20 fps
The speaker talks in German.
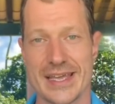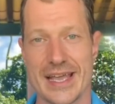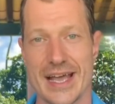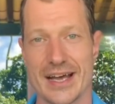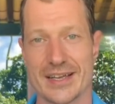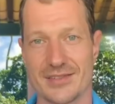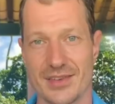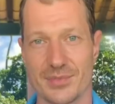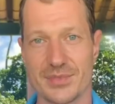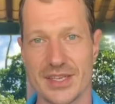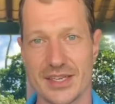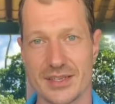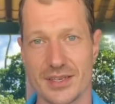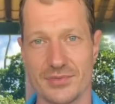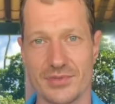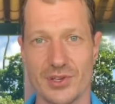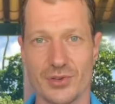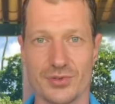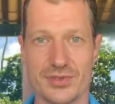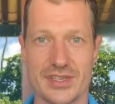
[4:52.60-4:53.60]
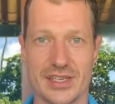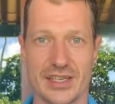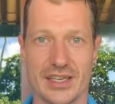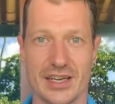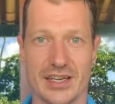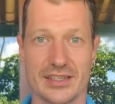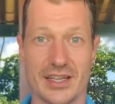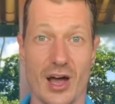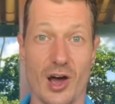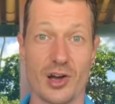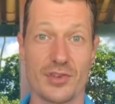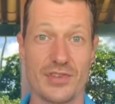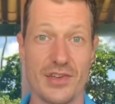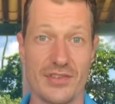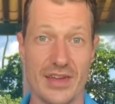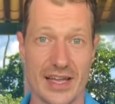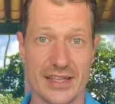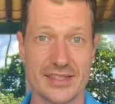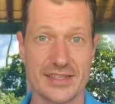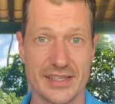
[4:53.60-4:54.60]
Also wir haben sehr, sehr viele Unsicherheiten. Auch wie
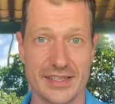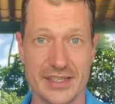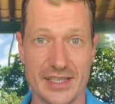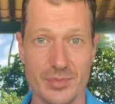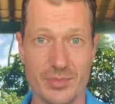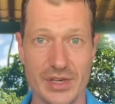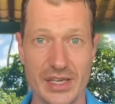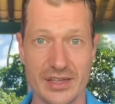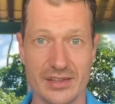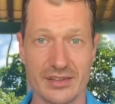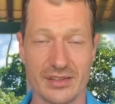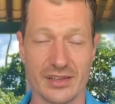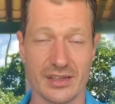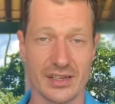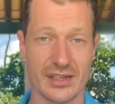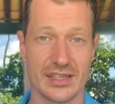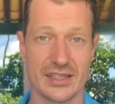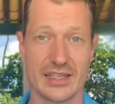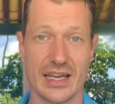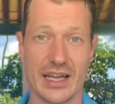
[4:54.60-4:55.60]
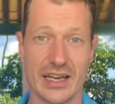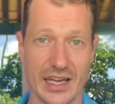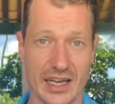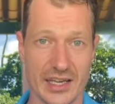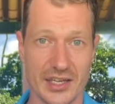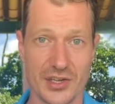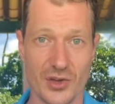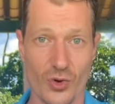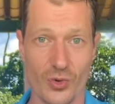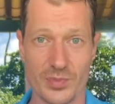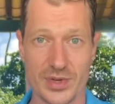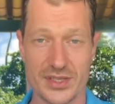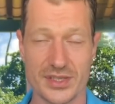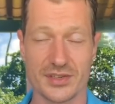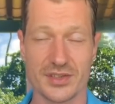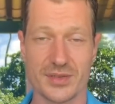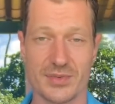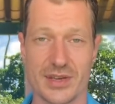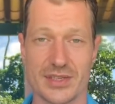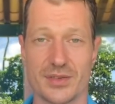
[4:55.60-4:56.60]
werden sich die Mieten in deiner Region
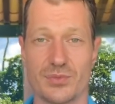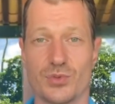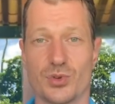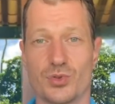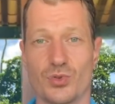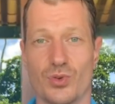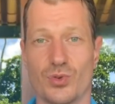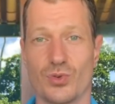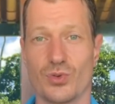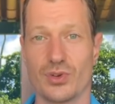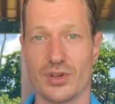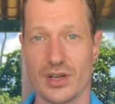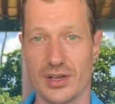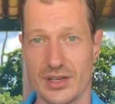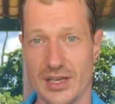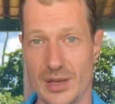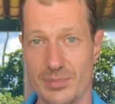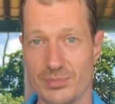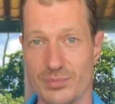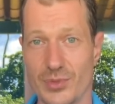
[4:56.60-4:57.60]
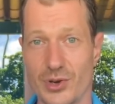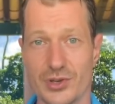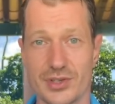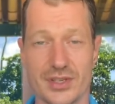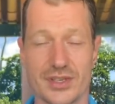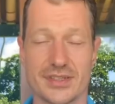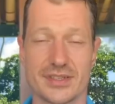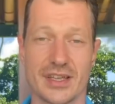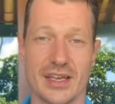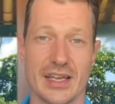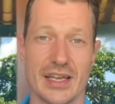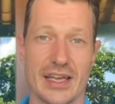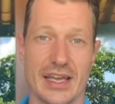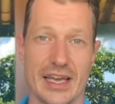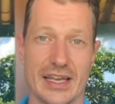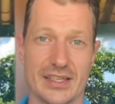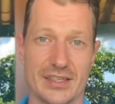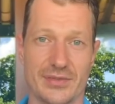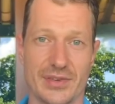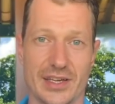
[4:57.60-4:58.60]
beziehungsweise wo du äh, leben möchtest
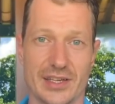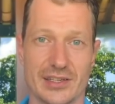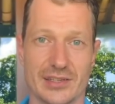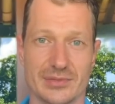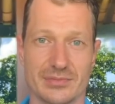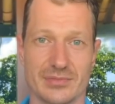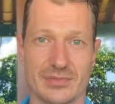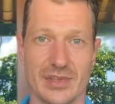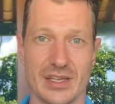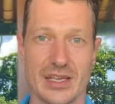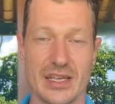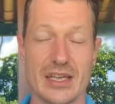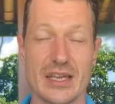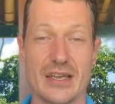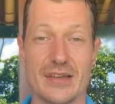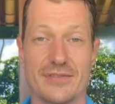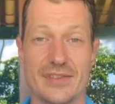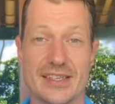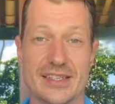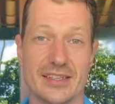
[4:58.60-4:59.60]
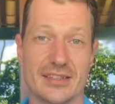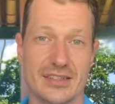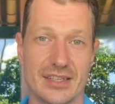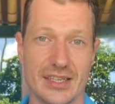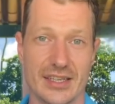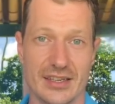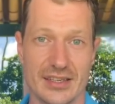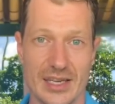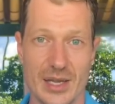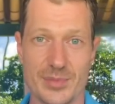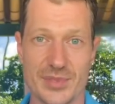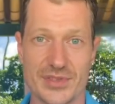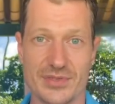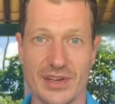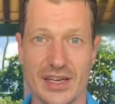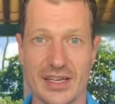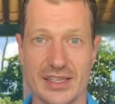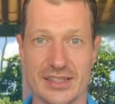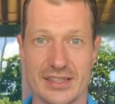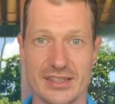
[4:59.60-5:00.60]
entwickeln? Wie sind die
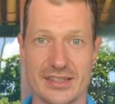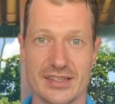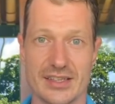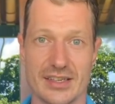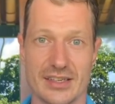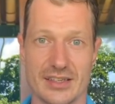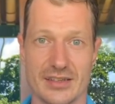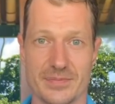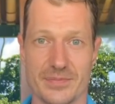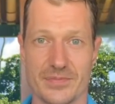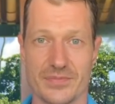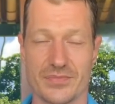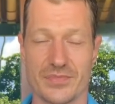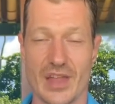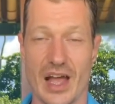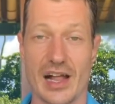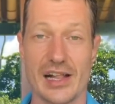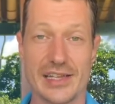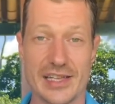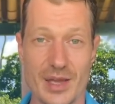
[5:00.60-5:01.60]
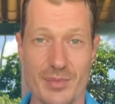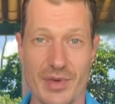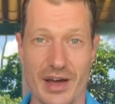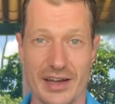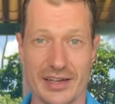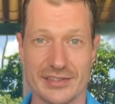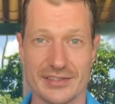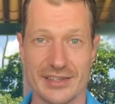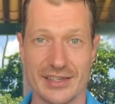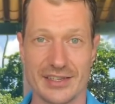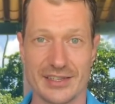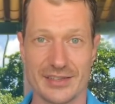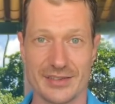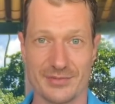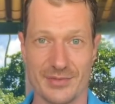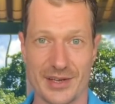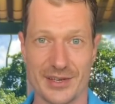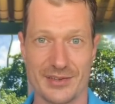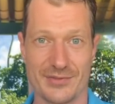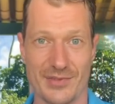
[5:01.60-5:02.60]
Lebensverhältnisse allgemein? Ne?
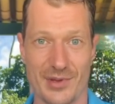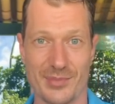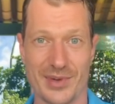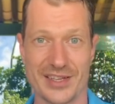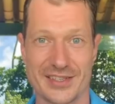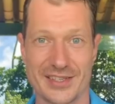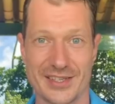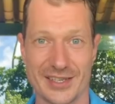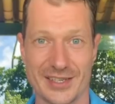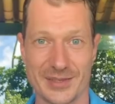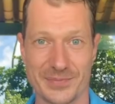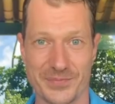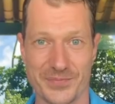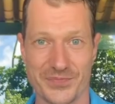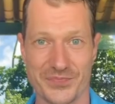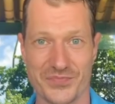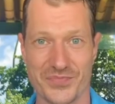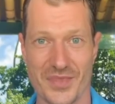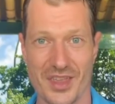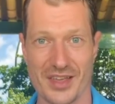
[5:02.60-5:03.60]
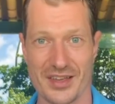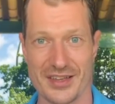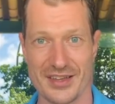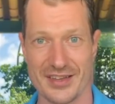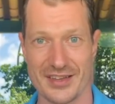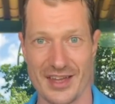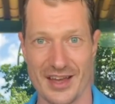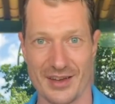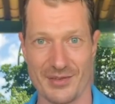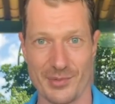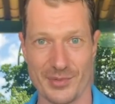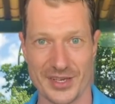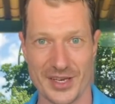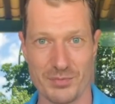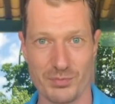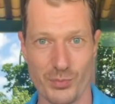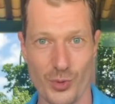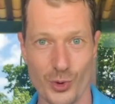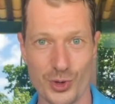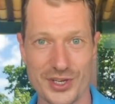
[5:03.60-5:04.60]
Wenn, wenn sich ja, wenn man
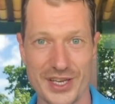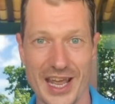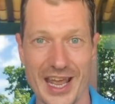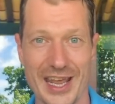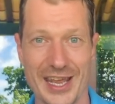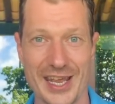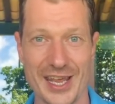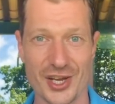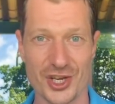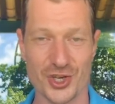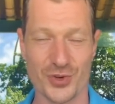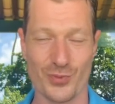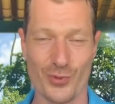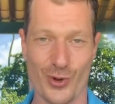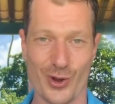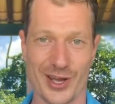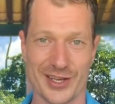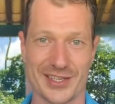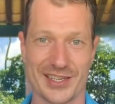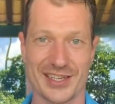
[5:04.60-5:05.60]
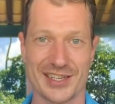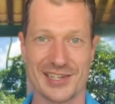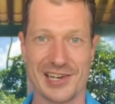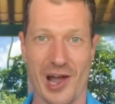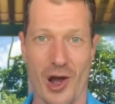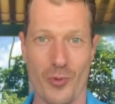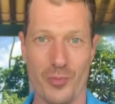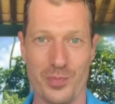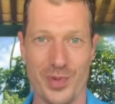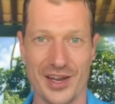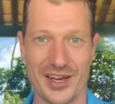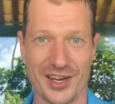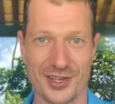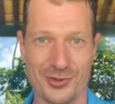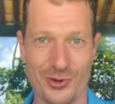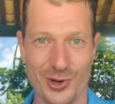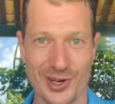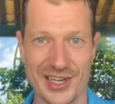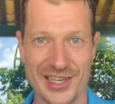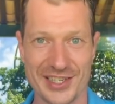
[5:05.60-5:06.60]
den Bund der Ehe schwört, glaubt man
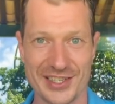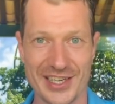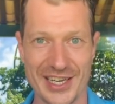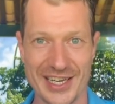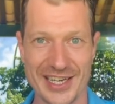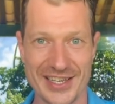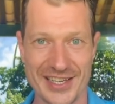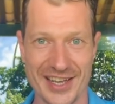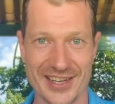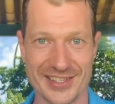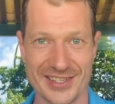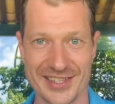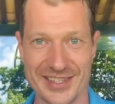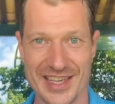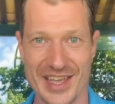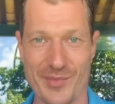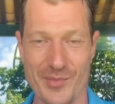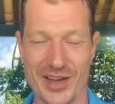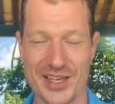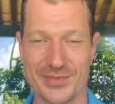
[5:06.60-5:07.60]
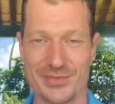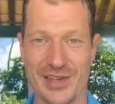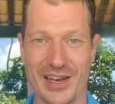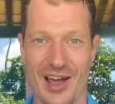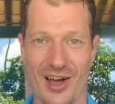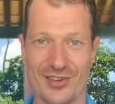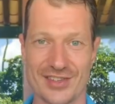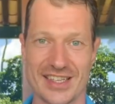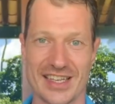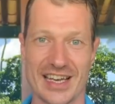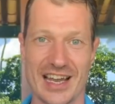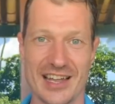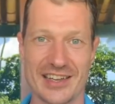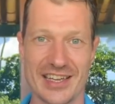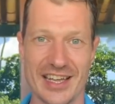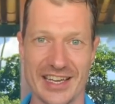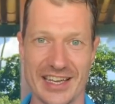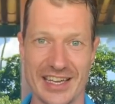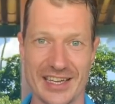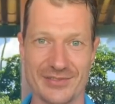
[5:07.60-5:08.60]
natürlich nicht, dass es jemals wieder
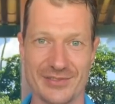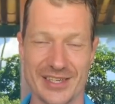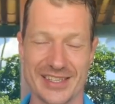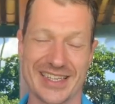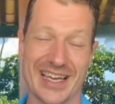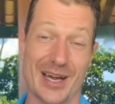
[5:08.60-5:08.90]
auseinandergehen wird.